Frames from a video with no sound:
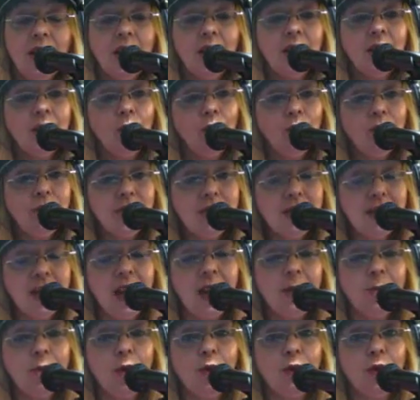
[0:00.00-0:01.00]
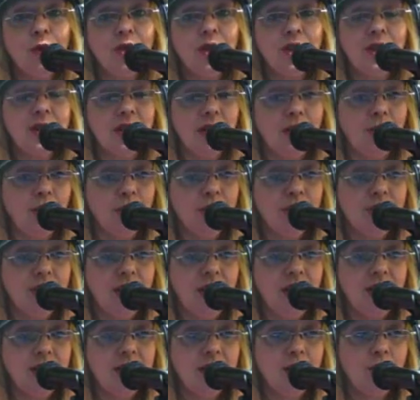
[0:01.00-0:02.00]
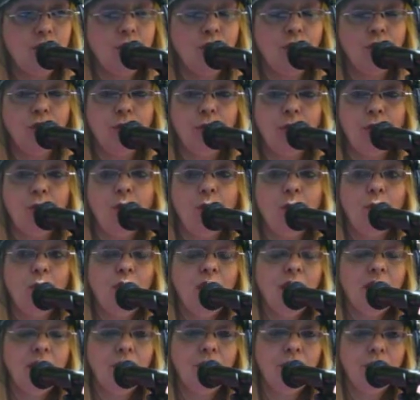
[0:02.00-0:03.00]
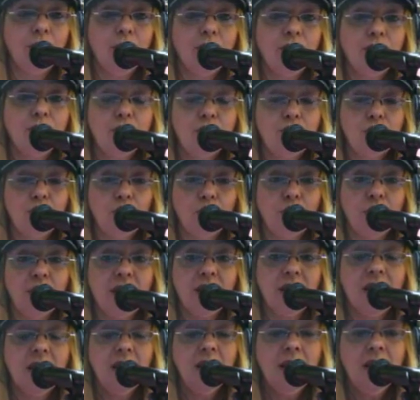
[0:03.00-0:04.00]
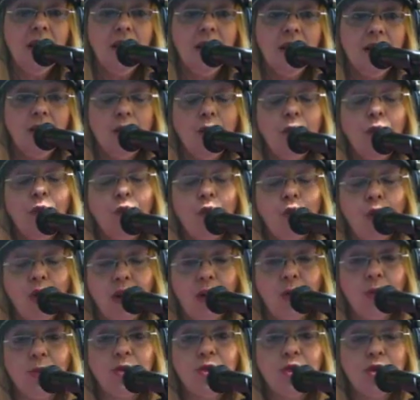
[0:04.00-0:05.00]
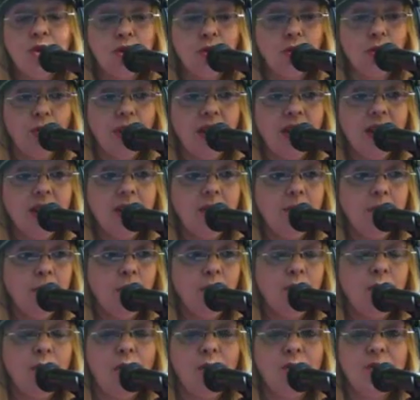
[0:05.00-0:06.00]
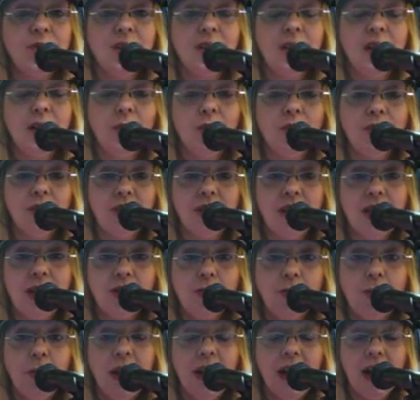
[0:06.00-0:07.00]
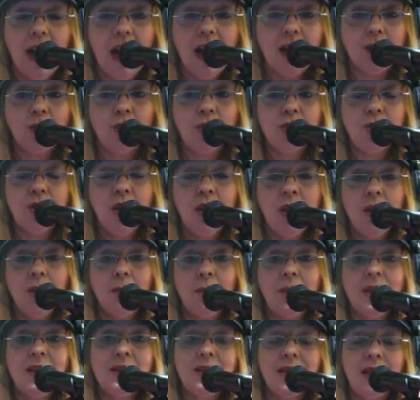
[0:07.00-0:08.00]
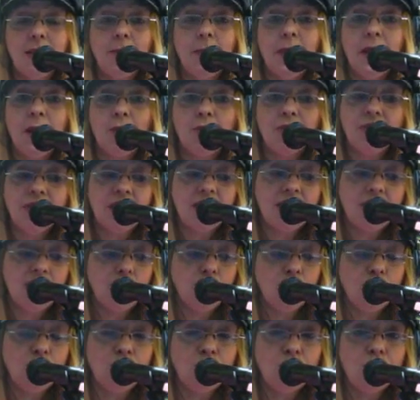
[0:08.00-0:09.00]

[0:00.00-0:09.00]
Então sempre eu vou dizer a vocês que Sodoma e Gomorra não foi destruída, não foram destruídas destruída por causa da quantidade de pecados, mas sim pela ausência dos